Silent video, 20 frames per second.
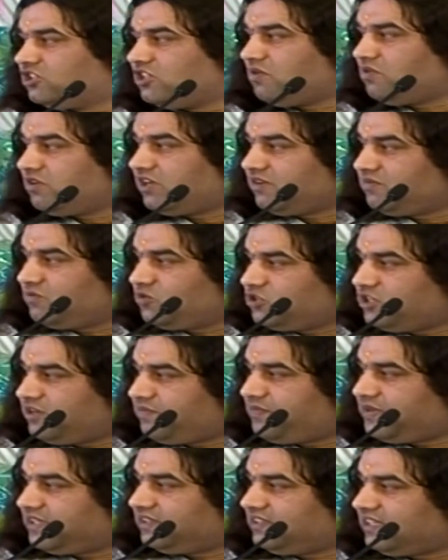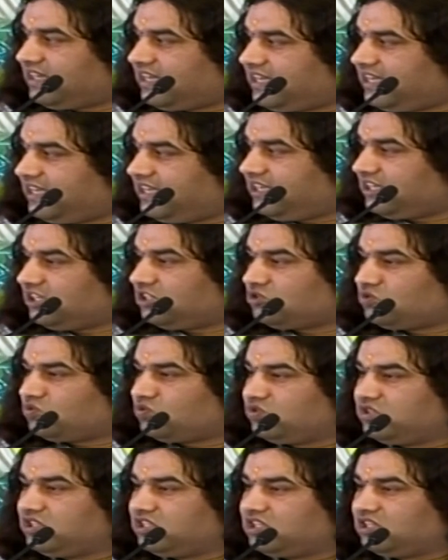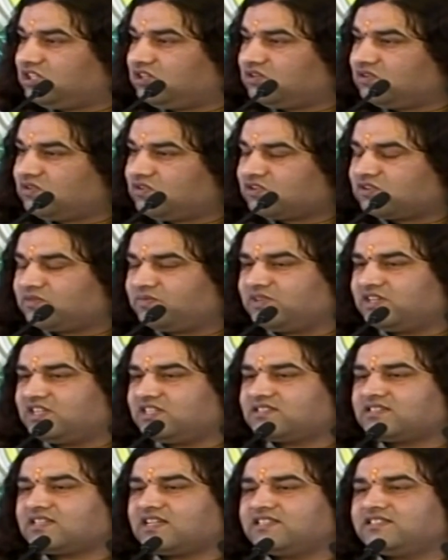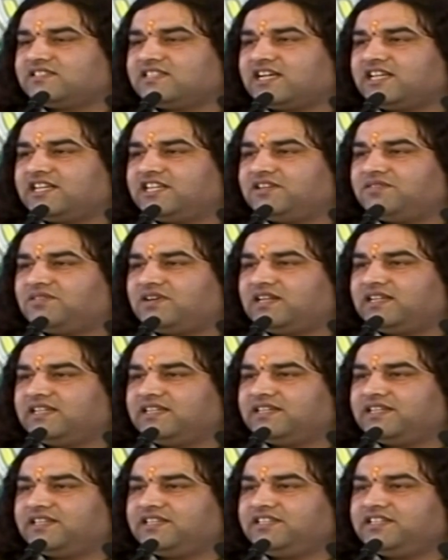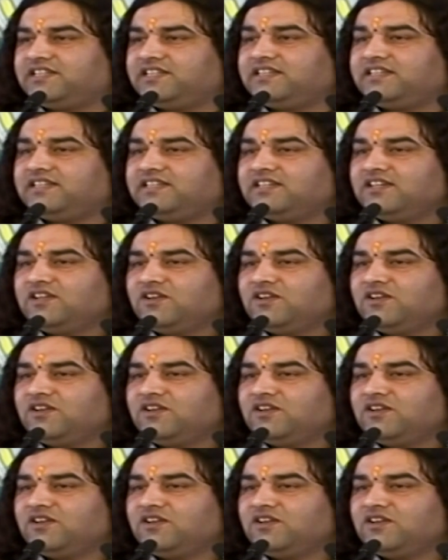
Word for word: जबकि मुझे पता है कि सुई की नोक मेरे साथ जाने वाली नहीं है